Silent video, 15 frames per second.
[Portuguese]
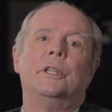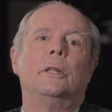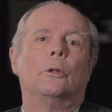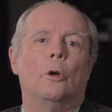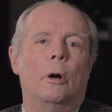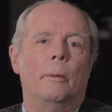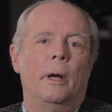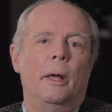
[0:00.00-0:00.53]

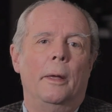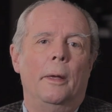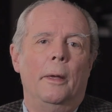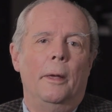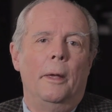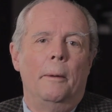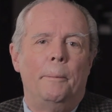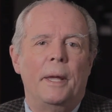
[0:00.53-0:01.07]
sintoma.
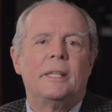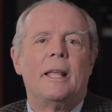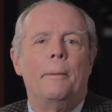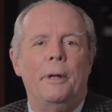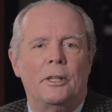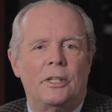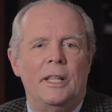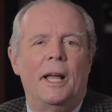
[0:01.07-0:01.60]

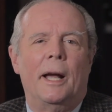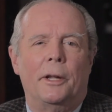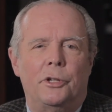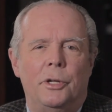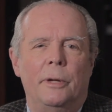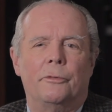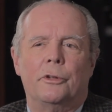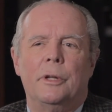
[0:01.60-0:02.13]
Pensamentos
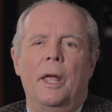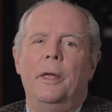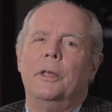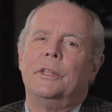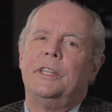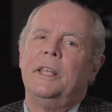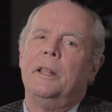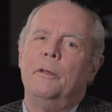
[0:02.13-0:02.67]
negativos
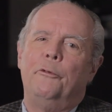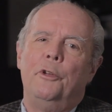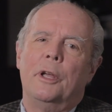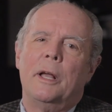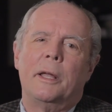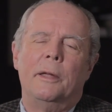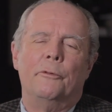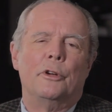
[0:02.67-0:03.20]

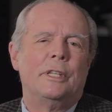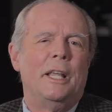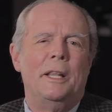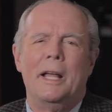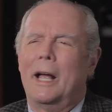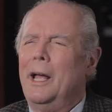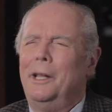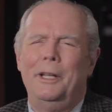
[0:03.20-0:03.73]
significa que você
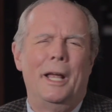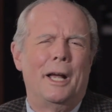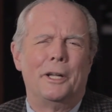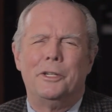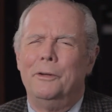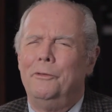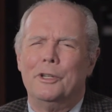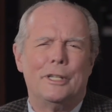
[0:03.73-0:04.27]

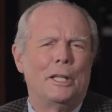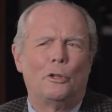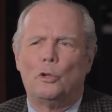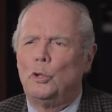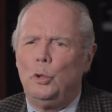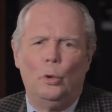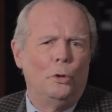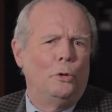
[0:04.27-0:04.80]
negativiza
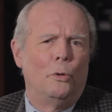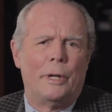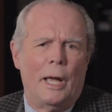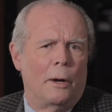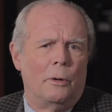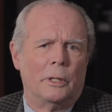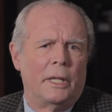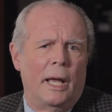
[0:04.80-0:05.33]
tudo o que
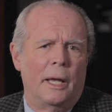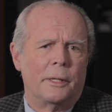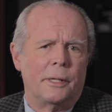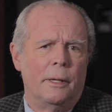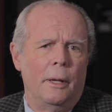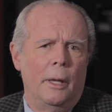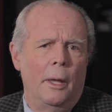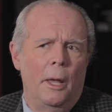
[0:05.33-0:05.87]
acontece.